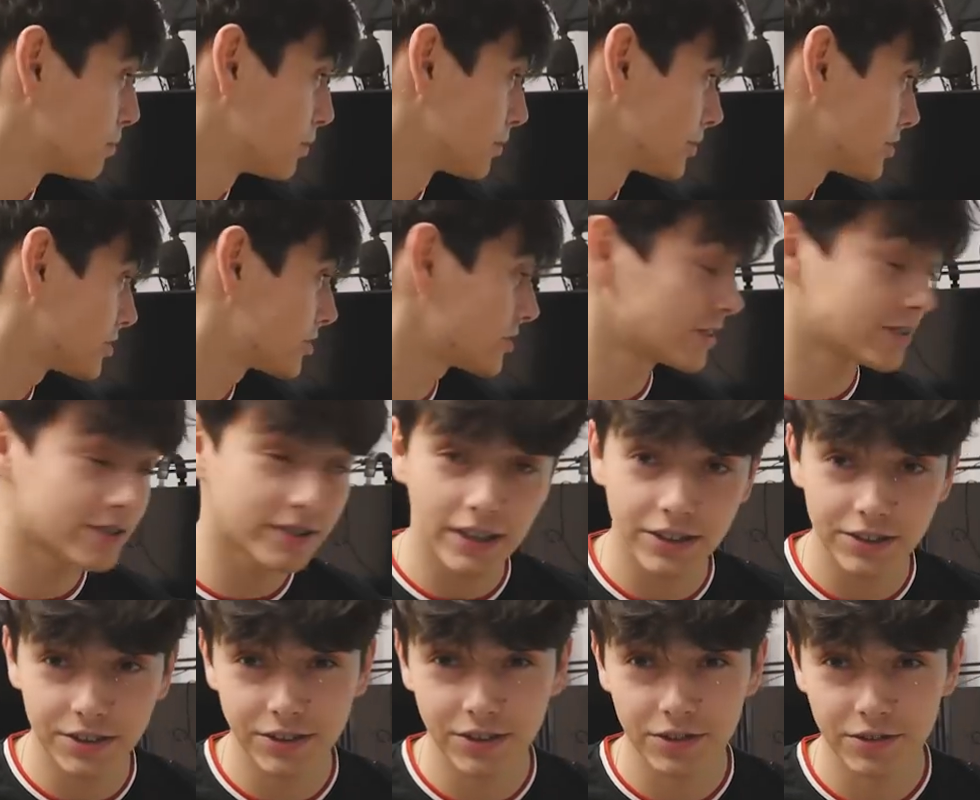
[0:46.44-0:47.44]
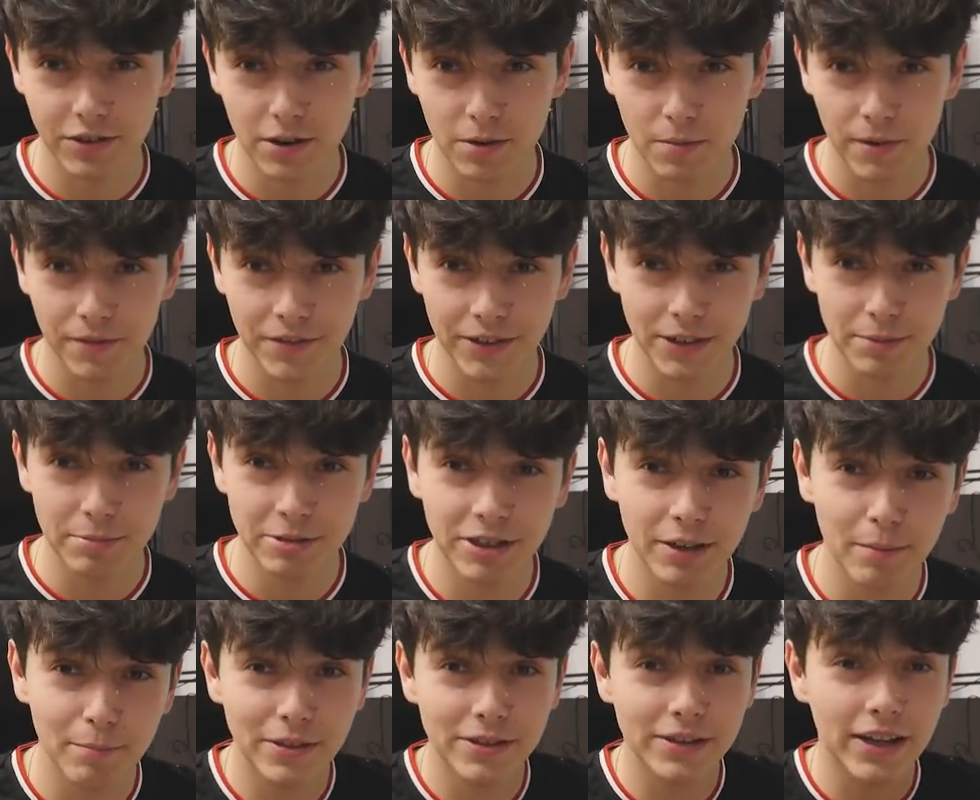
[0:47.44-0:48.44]
bo 300 się ciężko mówi.
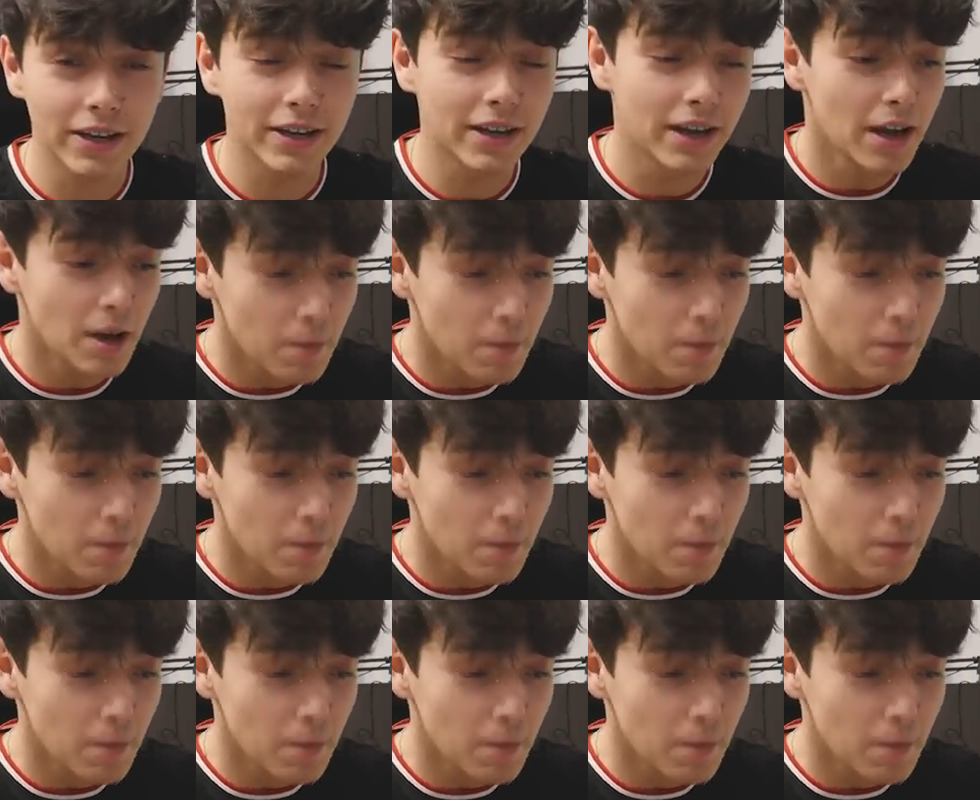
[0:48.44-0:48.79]
Gdybyście napisali